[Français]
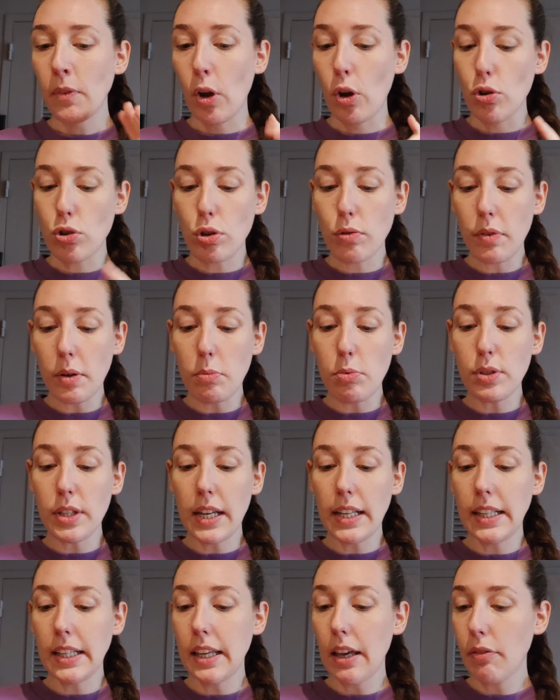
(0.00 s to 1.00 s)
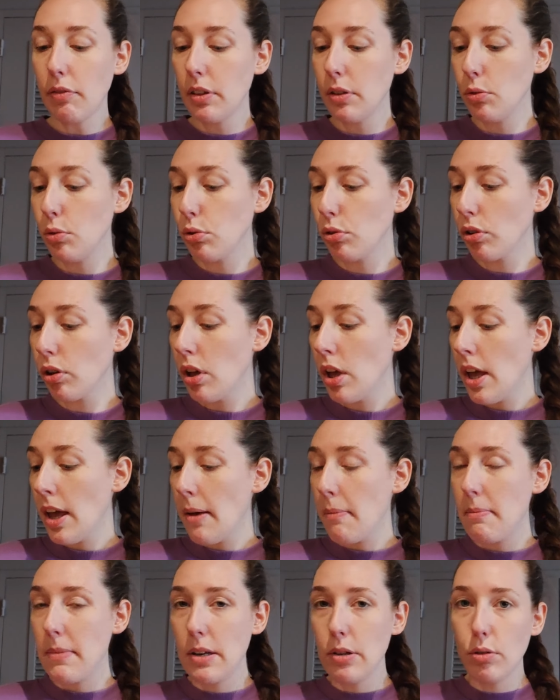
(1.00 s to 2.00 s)
Euh, je le fais plus avec des cafés neutres,
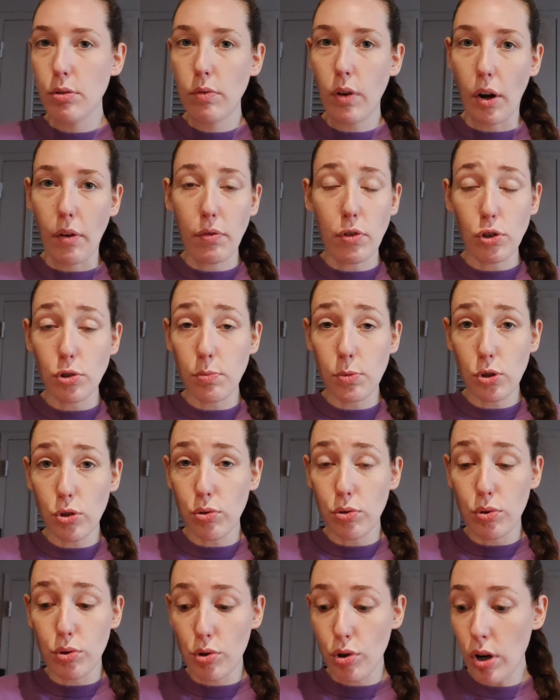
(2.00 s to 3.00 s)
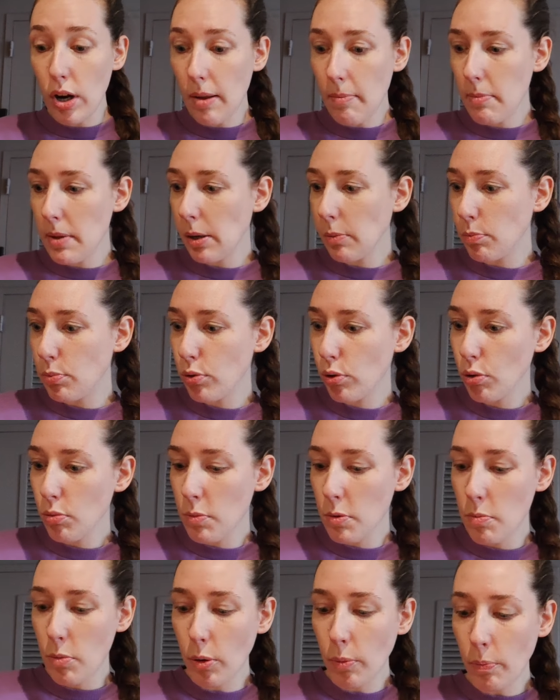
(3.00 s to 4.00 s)
mais euh, voilà, franchement, je, l'aime bien pour le
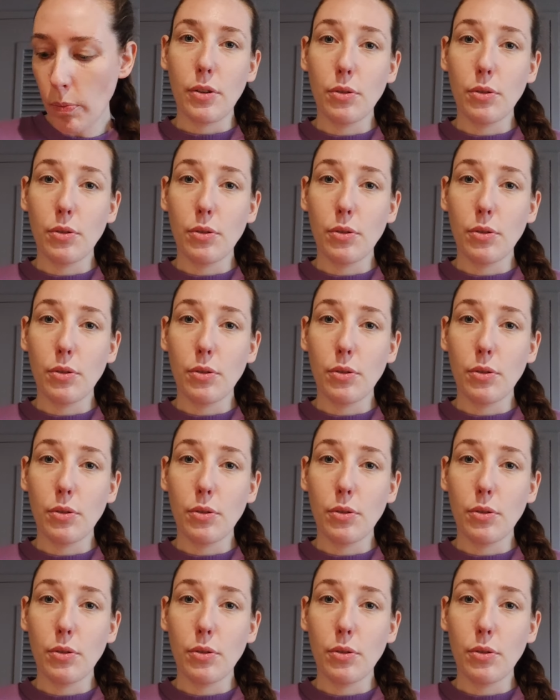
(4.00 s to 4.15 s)
moment.